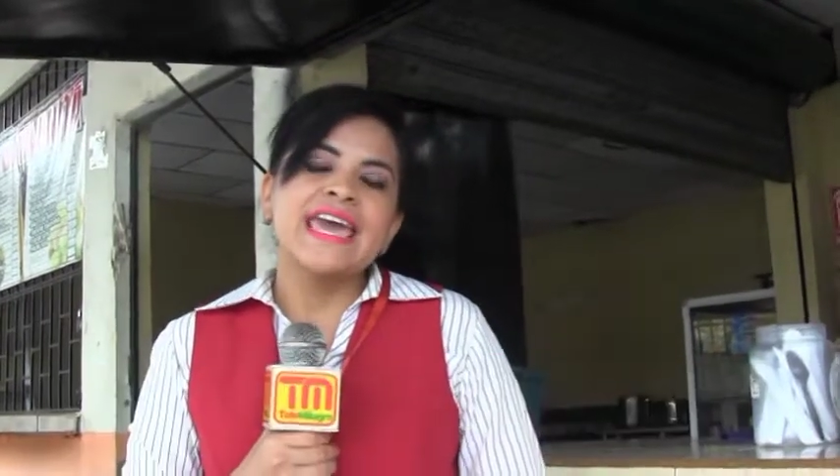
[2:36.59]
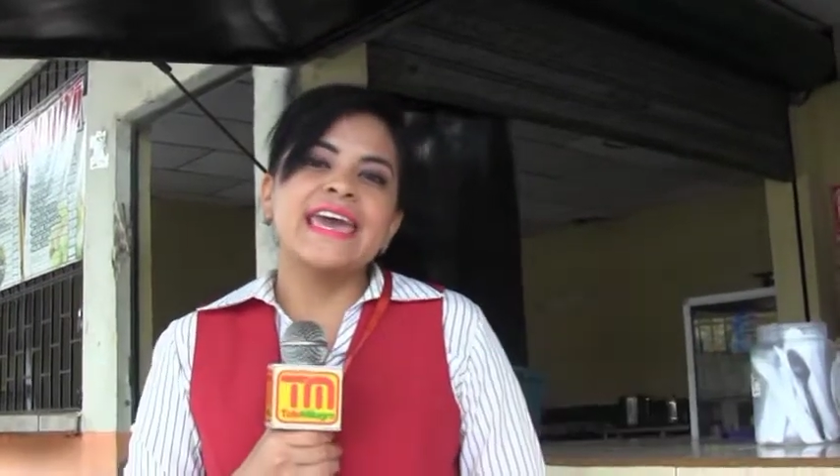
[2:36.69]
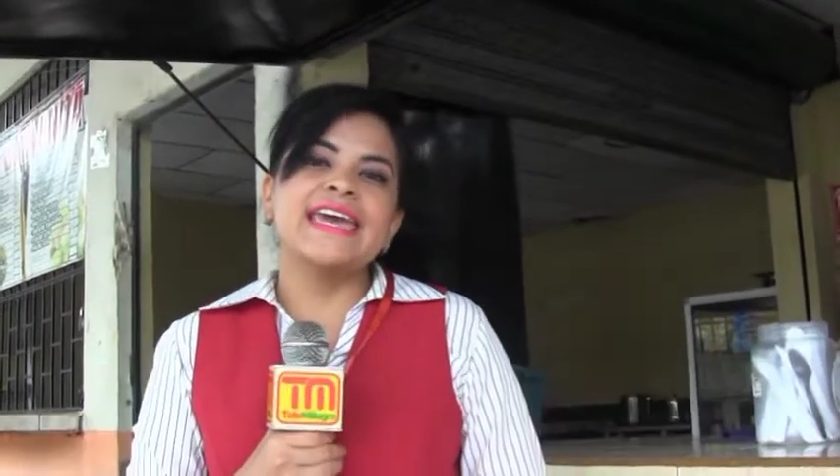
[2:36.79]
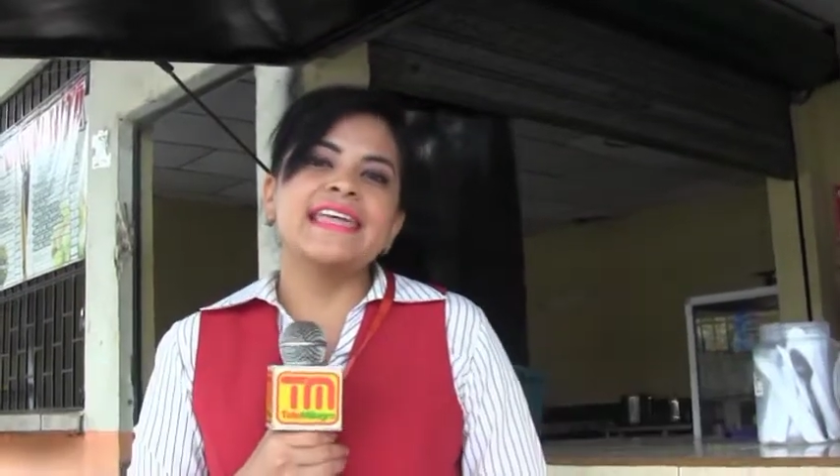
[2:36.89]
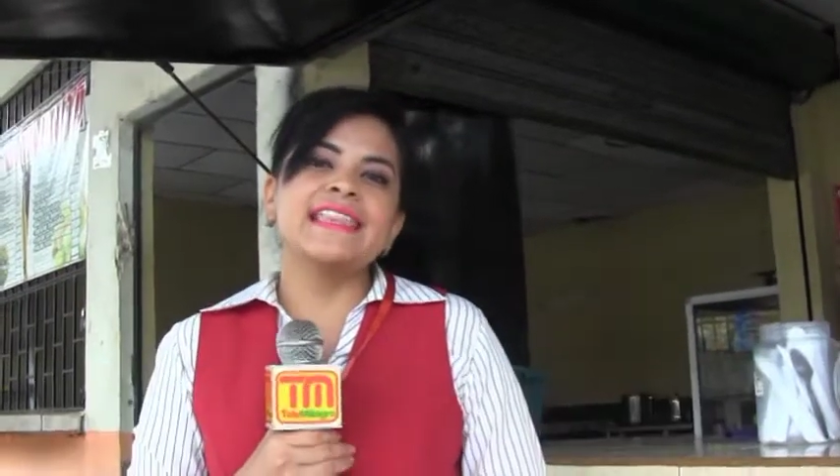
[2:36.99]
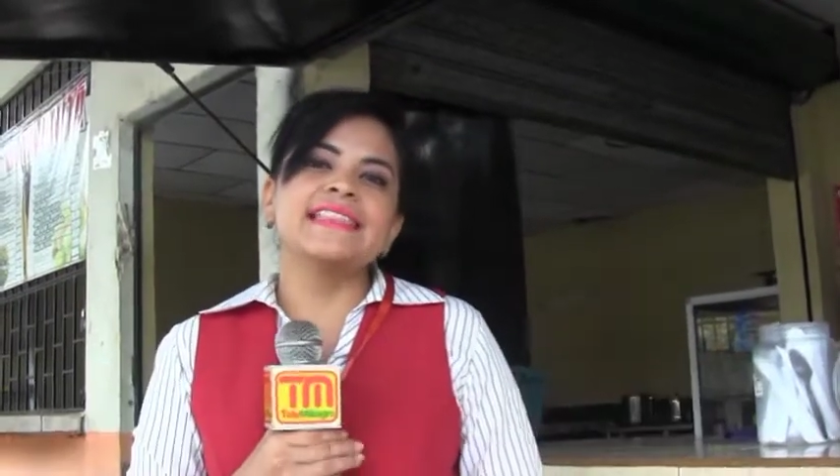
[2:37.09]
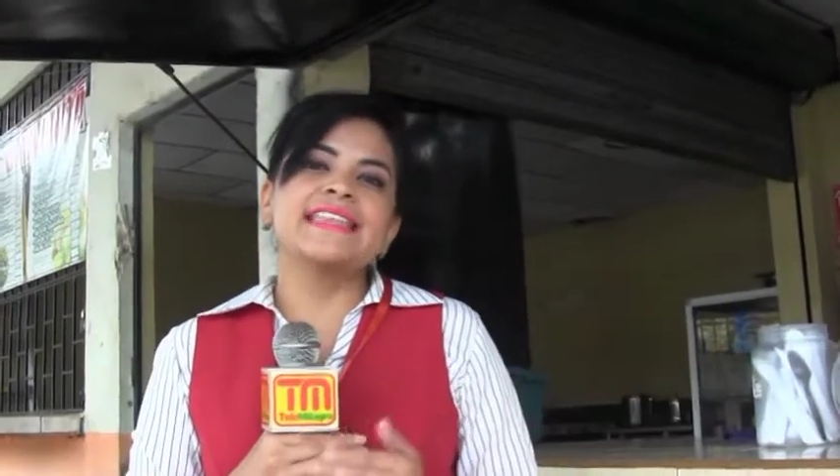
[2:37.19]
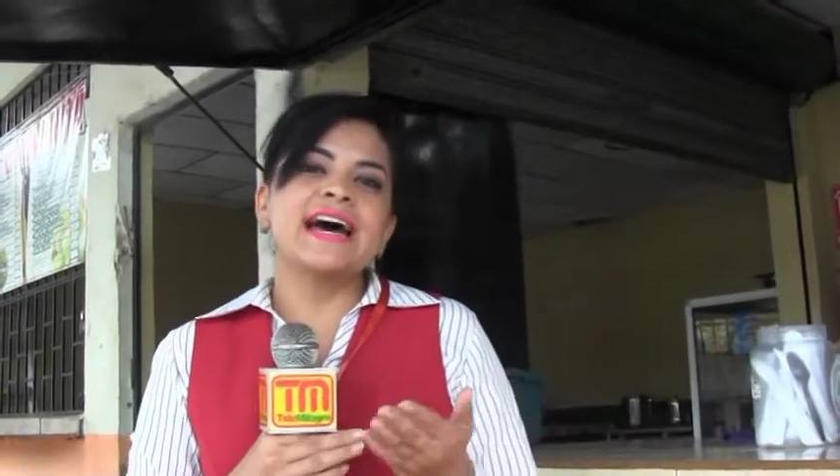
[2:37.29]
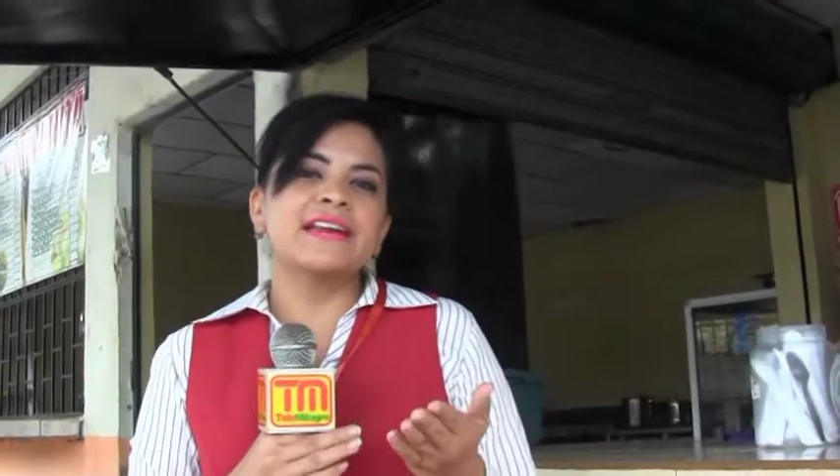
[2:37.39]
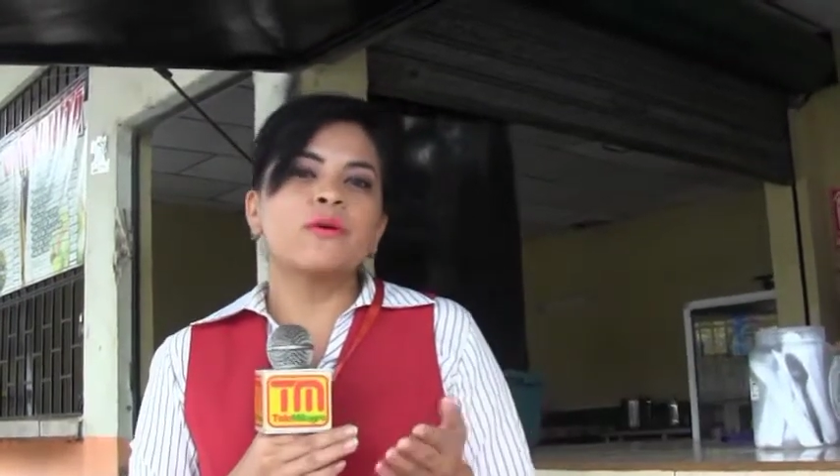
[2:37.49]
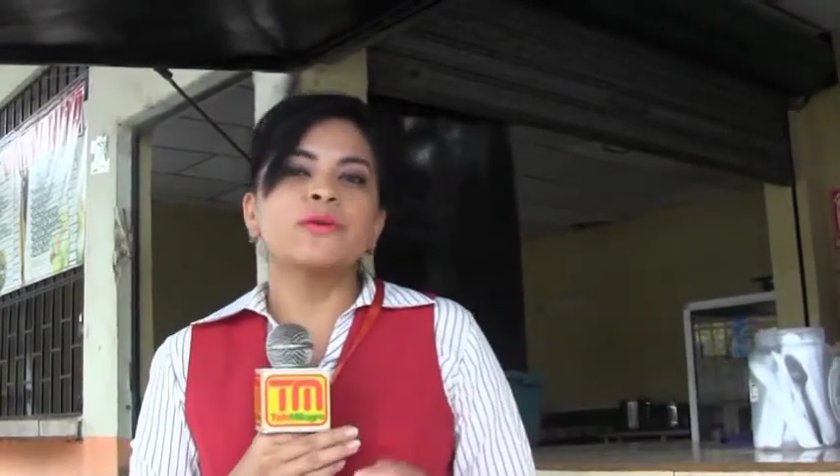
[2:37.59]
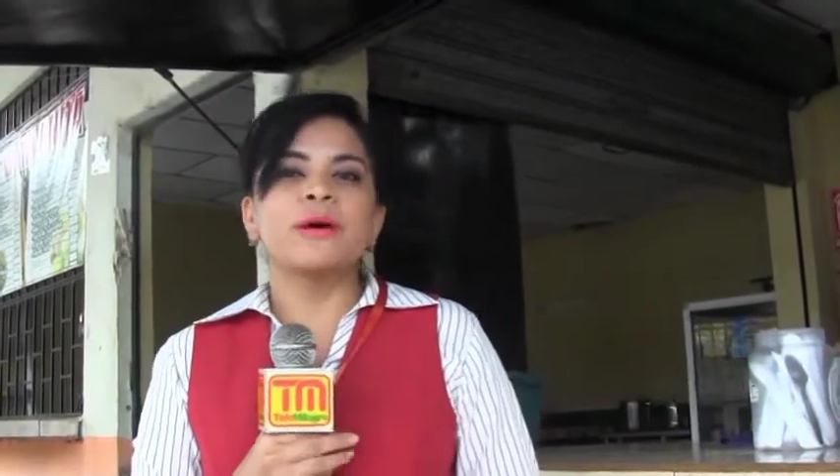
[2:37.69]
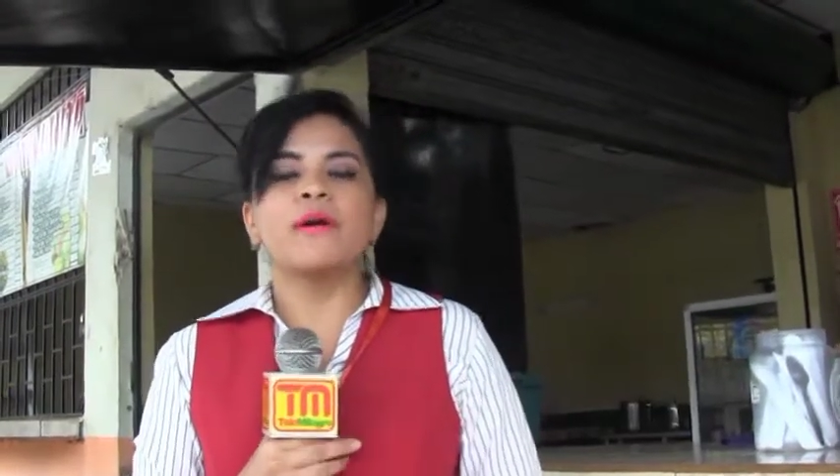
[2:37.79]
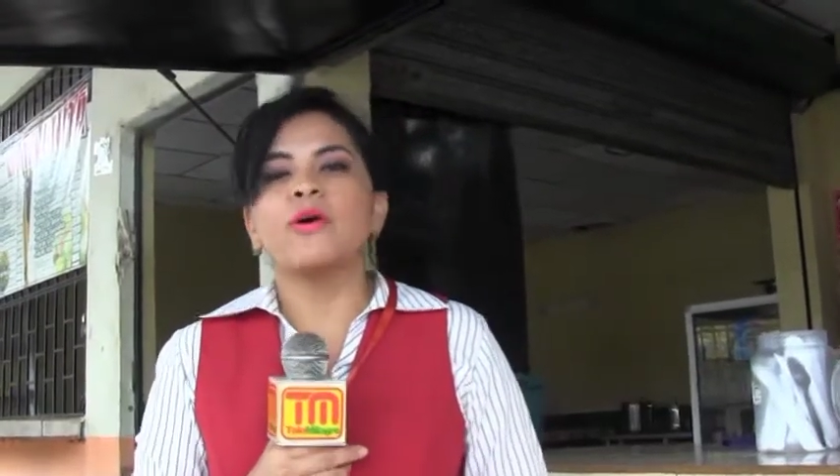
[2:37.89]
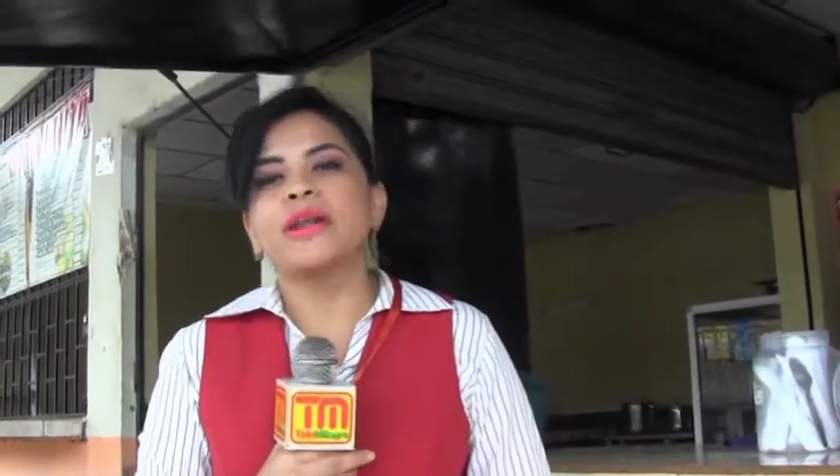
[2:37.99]
el dar una
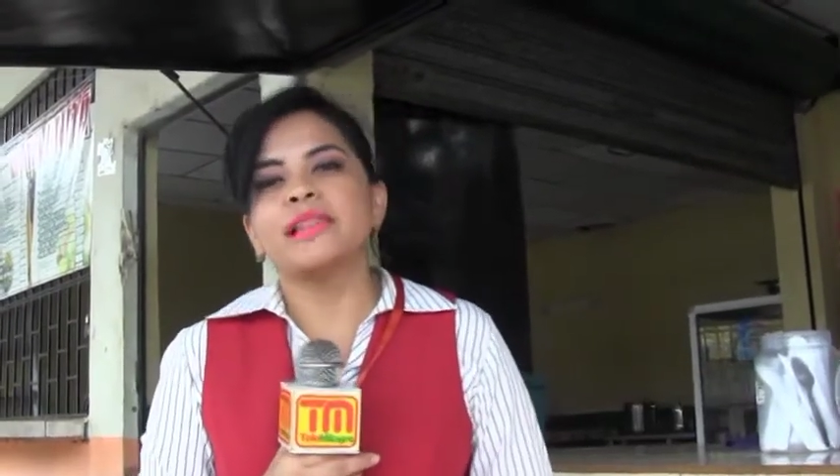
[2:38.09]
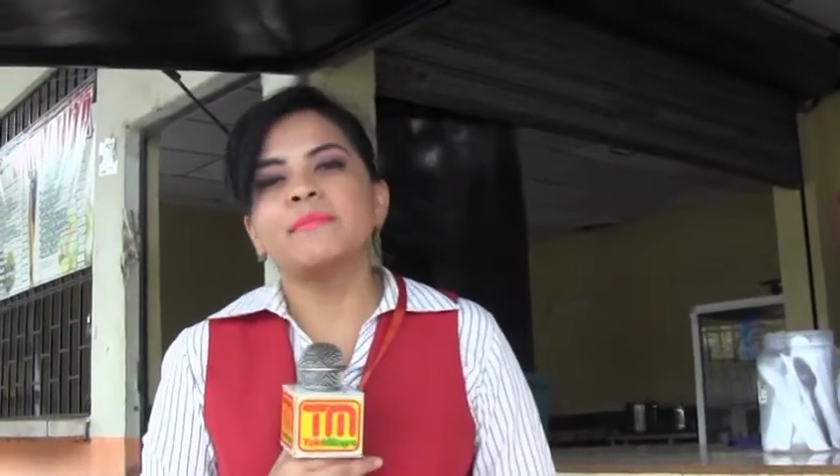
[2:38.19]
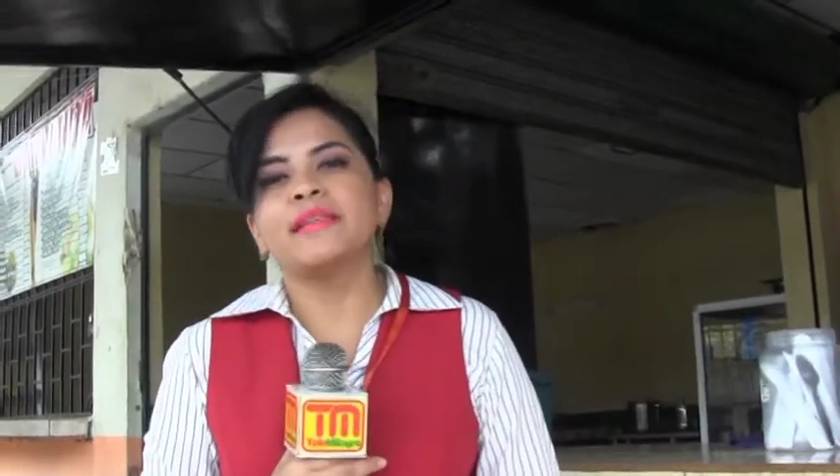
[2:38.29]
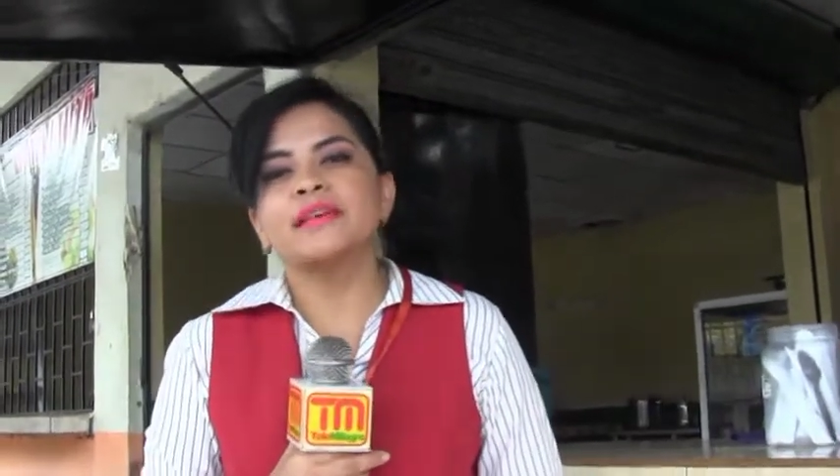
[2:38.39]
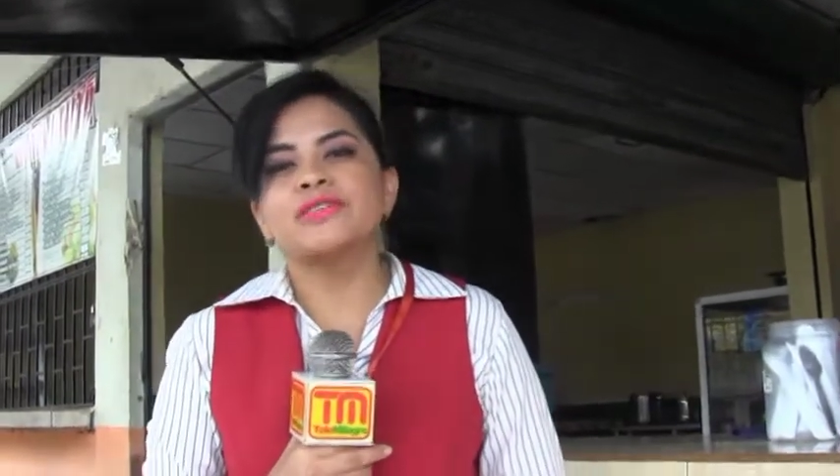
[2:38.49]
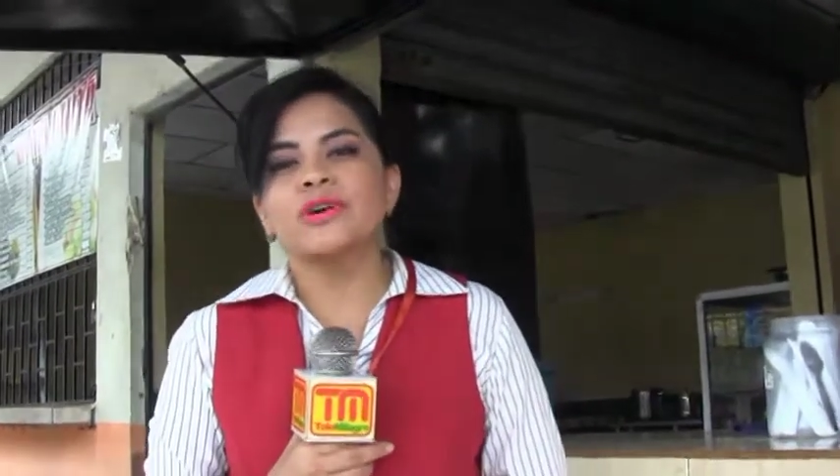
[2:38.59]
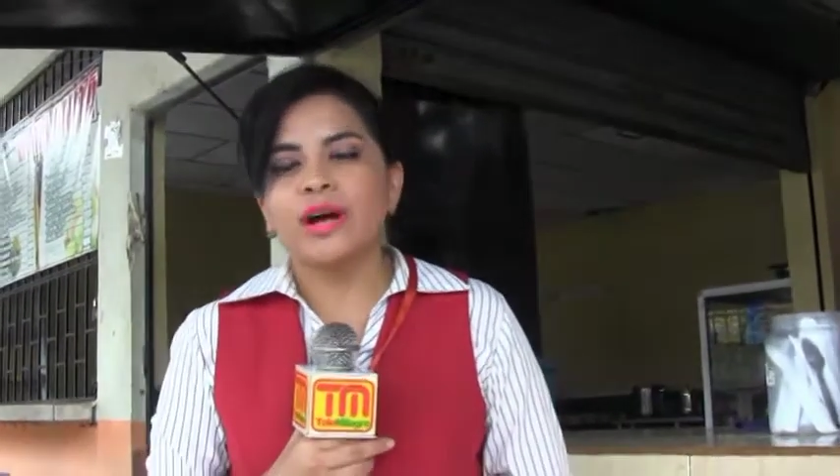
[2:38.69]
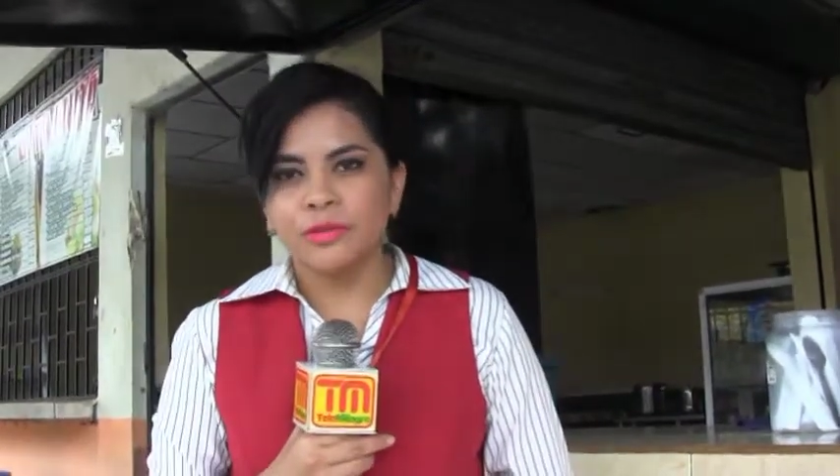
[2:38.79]
mejor alimentación